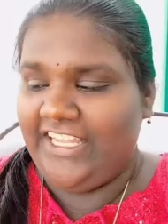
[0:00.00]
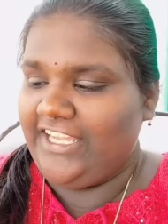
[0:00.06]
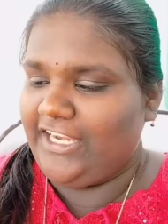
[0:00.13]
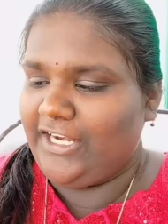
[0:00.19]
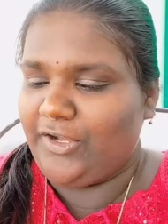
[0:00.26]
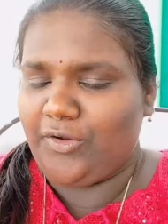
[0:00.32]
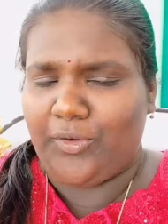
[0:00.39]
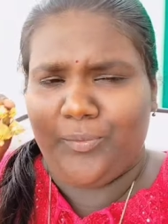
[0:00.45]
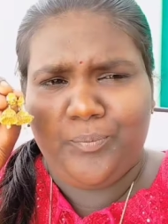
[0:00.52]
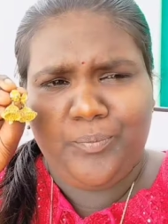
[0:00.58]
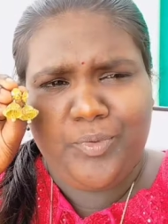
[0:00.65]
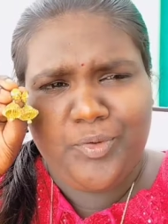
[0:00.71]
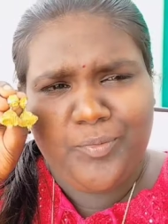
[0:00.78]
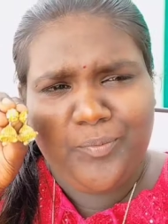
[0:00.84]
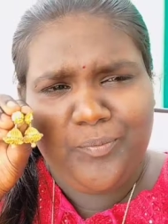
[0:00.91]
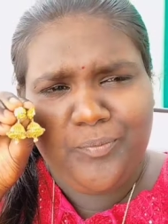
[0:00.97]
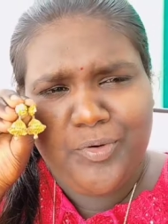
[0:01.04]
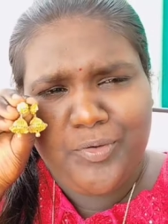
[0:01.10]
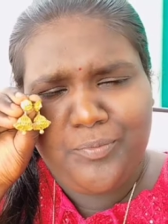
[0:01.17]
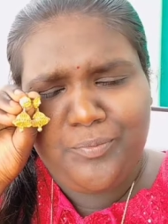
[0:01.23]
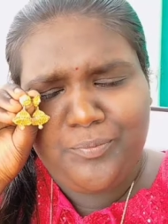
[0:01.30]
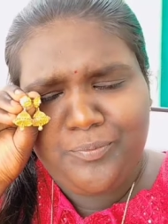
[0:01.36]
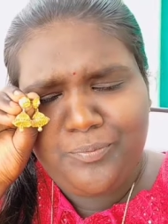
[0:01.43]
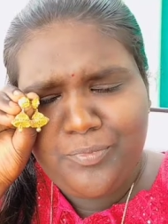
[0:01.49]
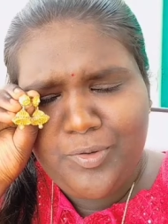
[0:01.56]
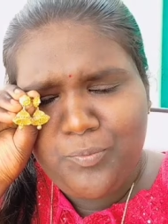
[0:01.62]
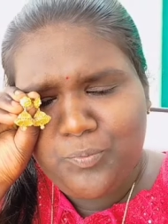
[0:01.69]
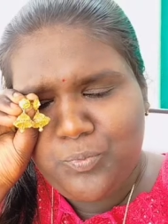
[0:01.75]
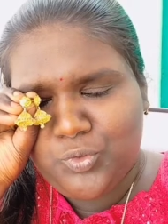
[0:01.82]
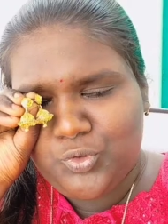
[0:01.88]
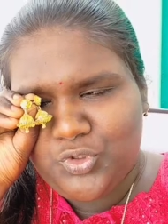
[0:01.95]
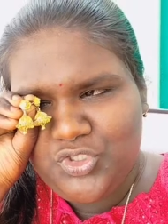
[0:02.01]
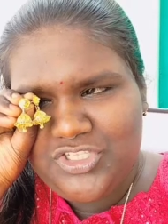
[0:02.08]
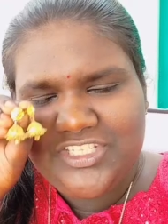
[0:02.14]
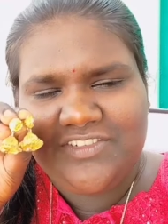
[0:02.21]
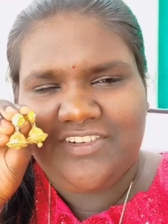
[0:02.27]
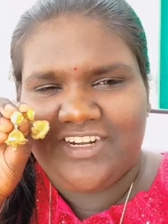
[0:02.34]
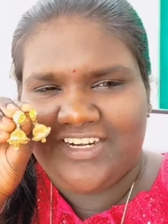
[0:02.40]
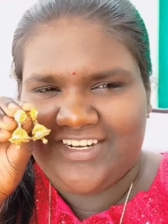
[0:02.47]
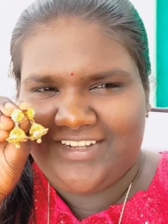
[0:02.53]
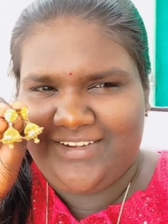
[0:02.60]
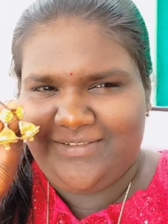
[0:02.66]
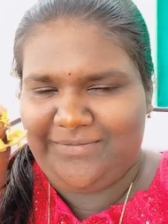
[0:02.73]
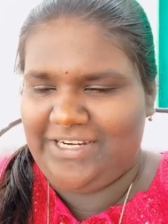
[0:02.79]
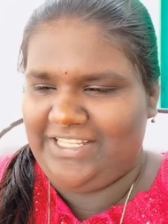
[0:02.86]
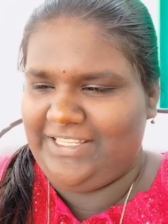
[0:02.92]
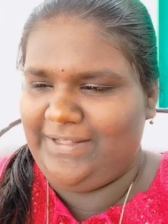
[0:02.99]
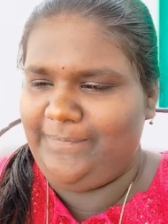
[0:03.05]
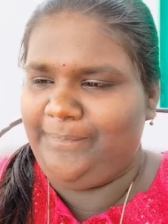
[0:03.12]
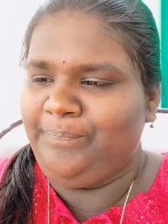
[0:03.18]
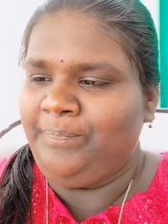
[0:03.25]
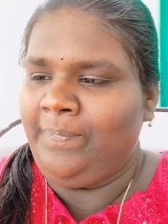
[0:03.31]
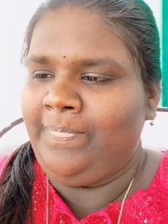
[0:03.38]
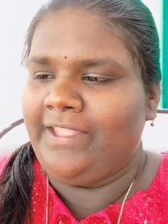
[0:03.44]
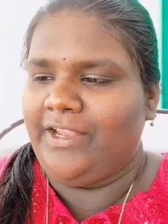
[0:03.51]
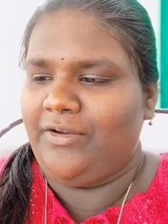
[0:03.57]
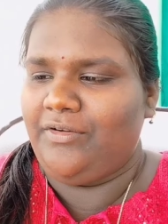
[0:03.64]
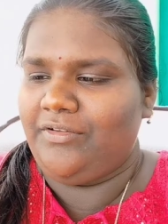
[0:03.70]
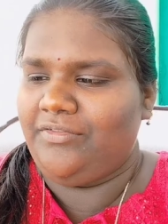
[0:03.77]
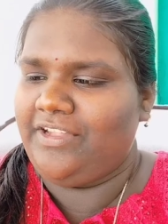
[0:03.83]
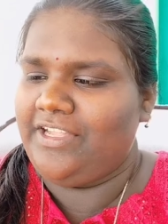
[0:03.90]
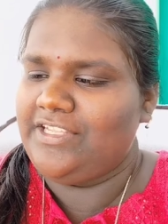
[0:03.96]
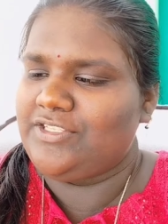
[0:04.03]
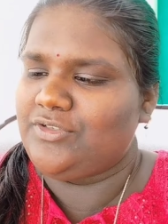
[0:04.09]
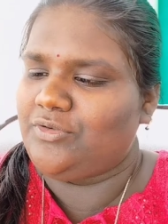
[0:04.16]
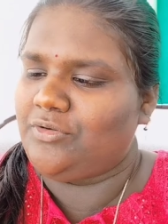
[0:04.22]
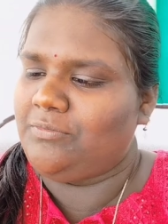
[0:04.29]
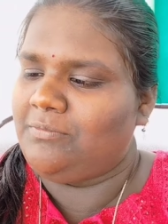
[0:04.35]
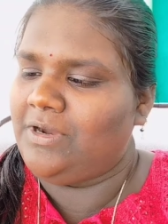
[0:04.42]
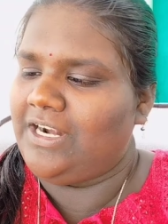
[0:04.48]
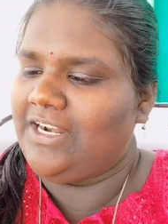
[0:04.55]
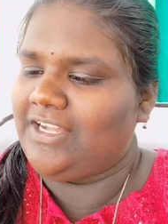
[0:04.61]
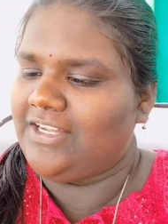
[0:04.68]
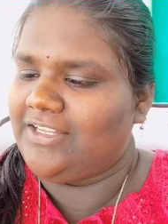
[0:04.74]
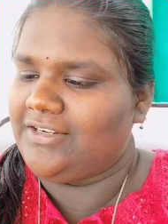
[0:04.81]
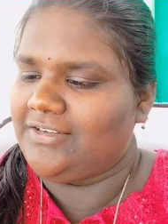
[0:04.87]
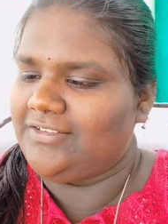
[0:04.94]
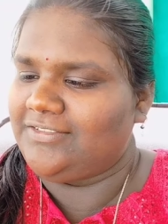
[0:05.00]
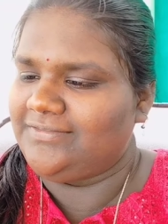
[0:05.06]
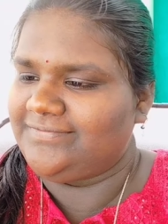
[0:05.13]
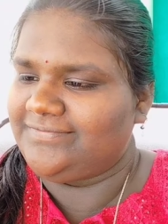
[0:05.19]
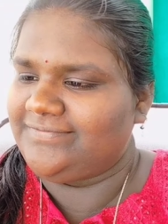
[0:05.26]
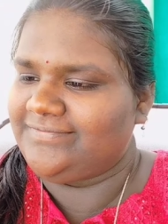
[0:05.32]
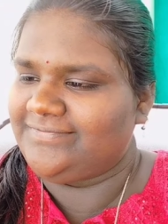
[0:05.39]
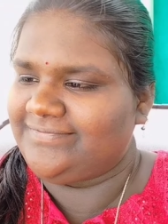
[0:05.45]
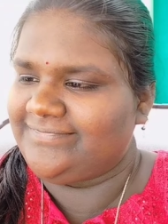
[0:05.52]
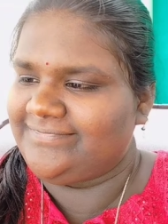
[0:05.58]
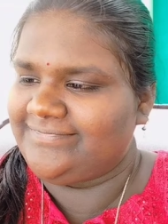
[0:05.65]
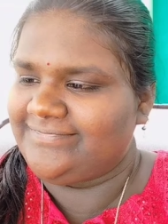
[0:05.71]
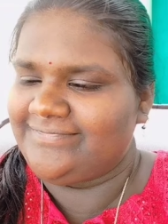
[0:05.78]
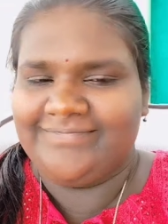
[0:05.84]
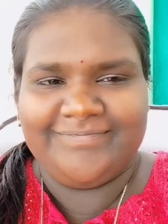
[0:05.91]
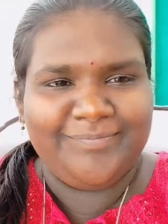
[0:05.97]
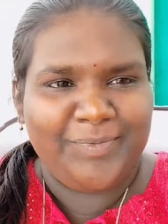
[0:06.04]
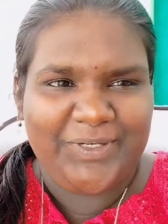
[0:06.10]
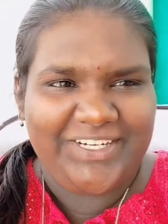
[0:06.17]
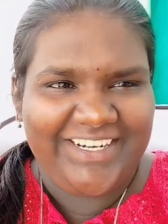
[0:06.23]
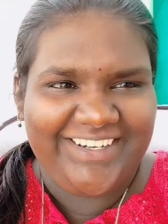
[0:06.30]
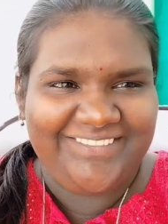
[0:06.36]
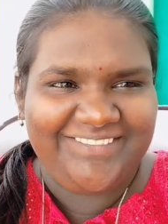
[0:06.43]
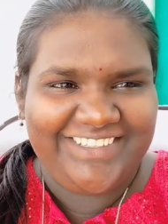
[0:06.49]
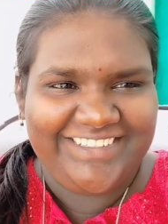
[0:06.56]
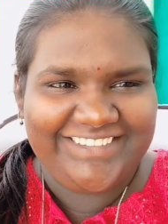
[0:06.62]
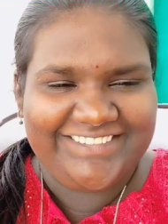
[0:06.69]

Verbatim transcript: எனக்கு ரொம்ப ரொம்ப ரொம்ப பிடிச்சி வாங்கின கம்மல் இது என்னோடய ஃபேஸுக்கும் ரொம்ப அழகாக இருக்கும் போட்டுடலாமா